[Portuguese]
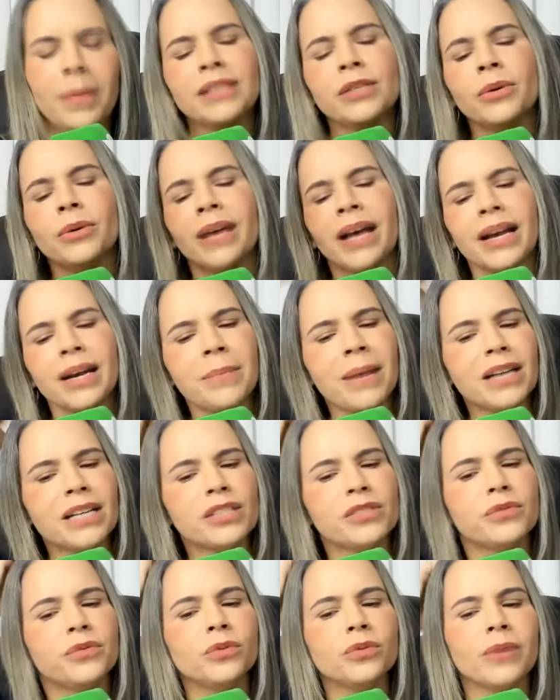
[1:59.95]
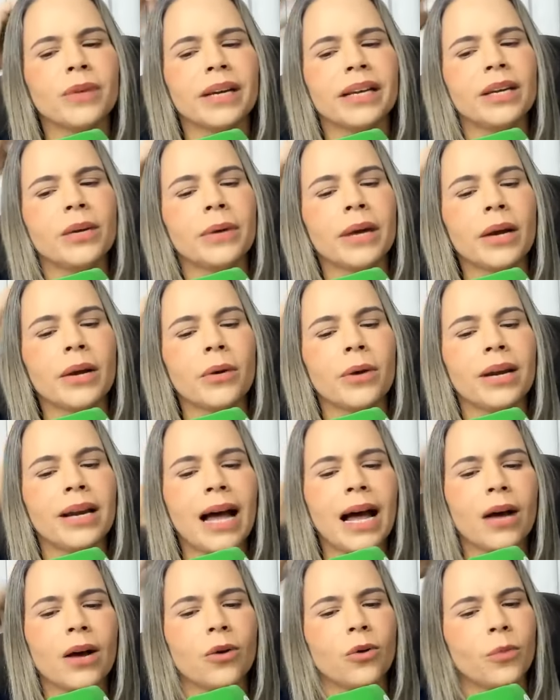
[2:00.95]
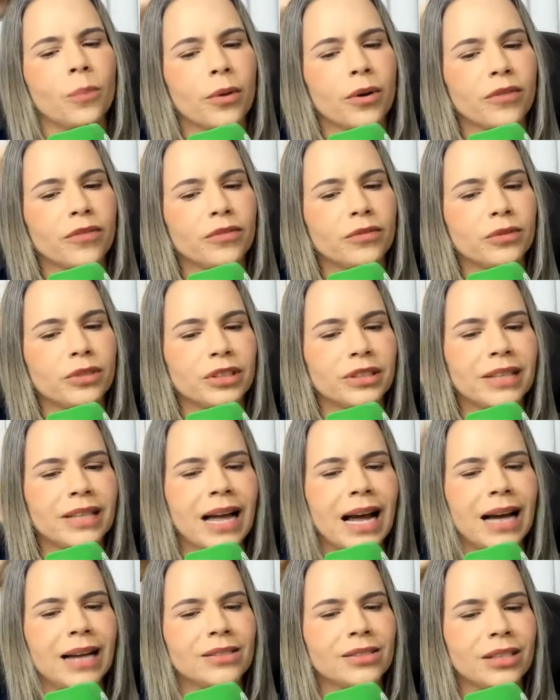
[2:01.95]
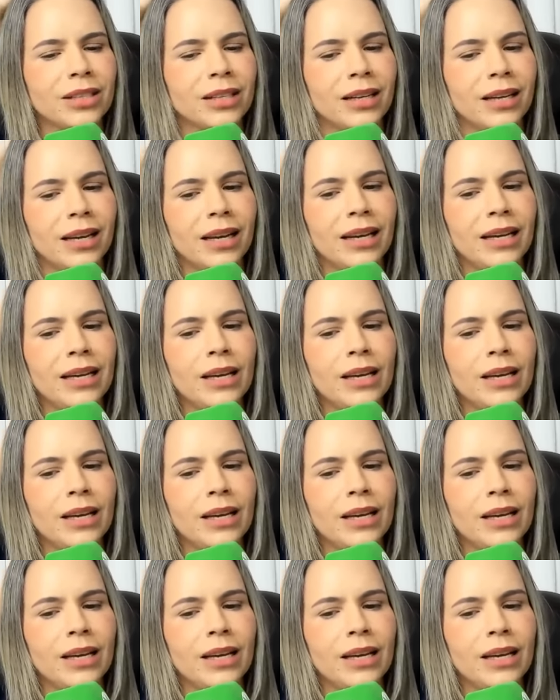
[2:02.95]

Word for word: Mas eu quero ir mais fundo aqui, eu quero olhar com profundidade